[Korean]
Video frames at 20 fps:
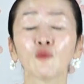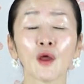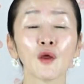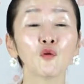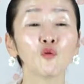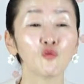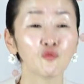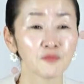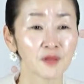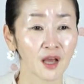
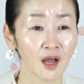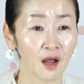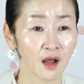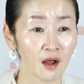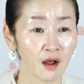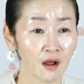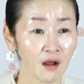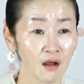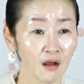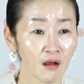괴로움이야.
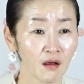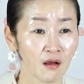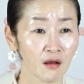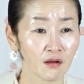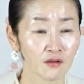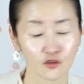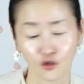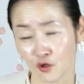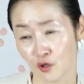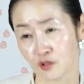
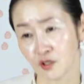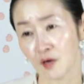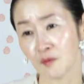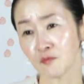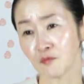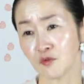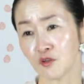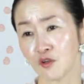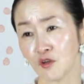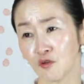이게
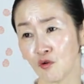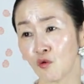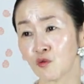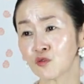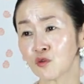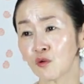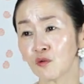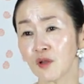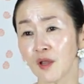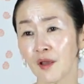참 이게
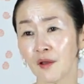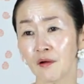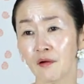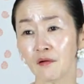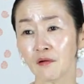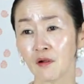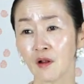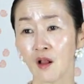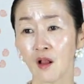역설이에요.